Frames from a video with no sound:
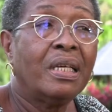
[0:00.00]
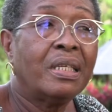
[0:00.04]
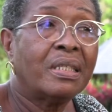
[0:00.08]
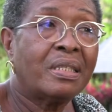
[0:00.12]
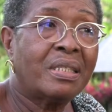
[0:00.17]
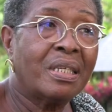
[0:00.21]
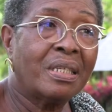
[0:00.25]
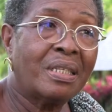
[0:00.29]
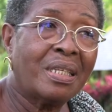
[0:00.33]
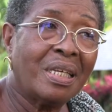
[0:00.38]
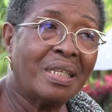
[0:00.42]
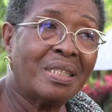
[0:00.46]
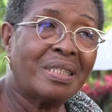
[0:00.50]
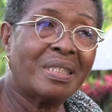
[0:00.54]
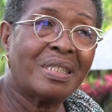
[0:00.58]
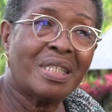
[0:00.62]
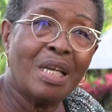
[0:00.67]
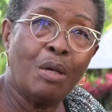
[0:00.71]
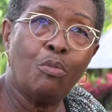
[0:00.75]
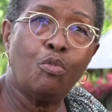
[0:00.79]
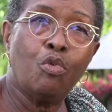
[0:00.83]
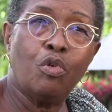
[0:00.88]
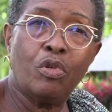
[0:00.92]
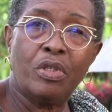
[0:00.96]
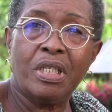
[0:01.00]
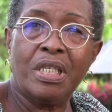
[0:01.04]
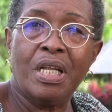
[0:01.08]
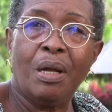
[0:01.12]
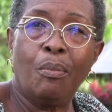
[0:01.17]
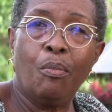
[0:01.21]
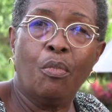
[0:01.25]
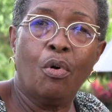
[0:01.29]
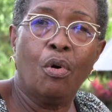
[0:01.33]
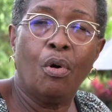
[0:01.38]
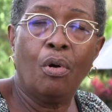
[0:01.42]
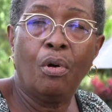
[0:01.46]
C'était s'amuser
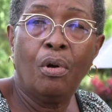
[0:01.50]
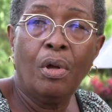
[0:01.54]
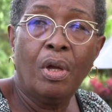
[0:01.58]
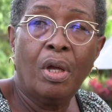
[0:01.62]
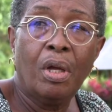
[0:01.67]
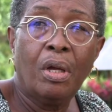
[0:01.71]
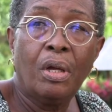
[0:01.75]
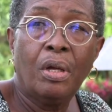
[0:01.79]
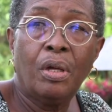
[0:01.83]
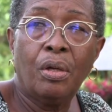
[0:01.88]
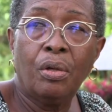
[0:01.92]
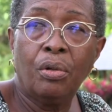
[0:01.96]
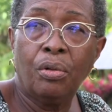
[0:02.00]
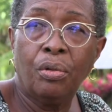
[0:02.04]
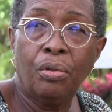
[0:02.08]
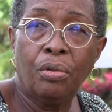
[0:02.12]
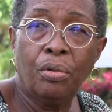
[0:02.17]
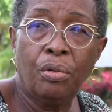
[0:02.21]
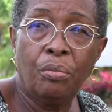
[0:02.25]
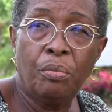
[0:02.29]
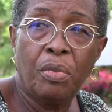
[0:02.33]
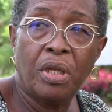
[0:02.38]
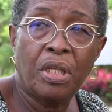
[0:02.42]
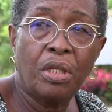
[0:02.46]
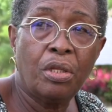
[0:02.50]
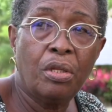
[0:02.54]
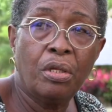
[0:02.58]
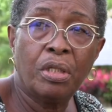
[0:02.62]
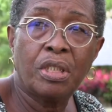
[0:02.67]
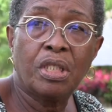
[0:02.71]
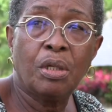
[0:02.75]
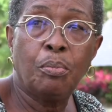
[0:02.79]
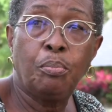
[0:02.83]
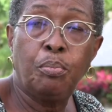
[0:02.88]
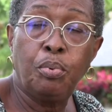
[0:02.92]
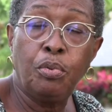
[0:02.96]
d'abord. Euh, maintenant,
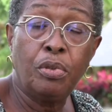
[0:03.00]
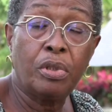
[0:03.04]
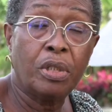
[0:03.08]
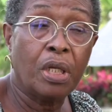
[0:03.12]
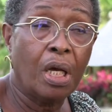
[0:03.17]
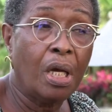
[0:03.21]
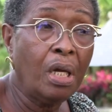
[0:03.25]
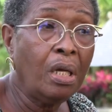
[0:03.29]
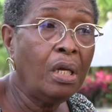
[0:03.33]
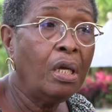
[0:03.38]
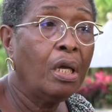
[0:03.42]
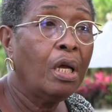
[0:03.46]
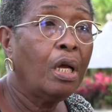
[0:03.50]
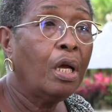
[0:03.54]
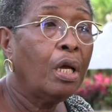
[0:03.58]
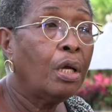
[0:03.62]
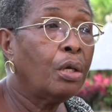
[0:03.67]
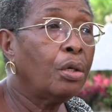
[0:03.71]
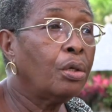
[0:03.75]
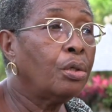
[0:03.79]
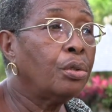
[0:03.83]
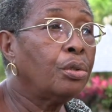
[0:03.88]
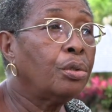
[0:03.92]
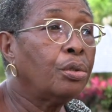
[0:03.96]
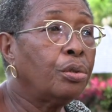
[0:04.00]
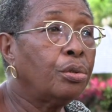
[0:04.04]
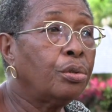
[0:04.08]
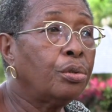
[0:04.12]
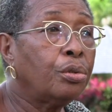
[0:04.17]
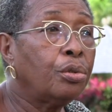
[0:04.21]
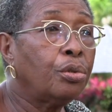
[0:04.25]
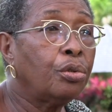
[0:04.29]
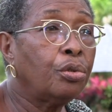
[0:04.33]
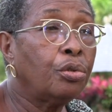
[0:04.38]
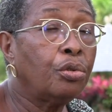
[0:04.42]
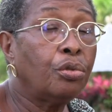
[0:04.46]
c'est plus ça.
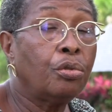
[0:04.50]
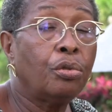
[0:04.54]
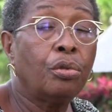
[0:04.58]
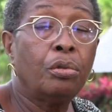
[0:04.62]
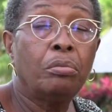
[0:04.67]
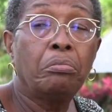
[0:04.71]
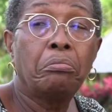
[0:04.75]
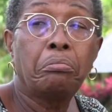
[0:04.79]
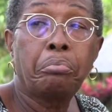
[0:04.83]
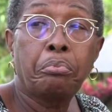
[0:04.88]
Euh,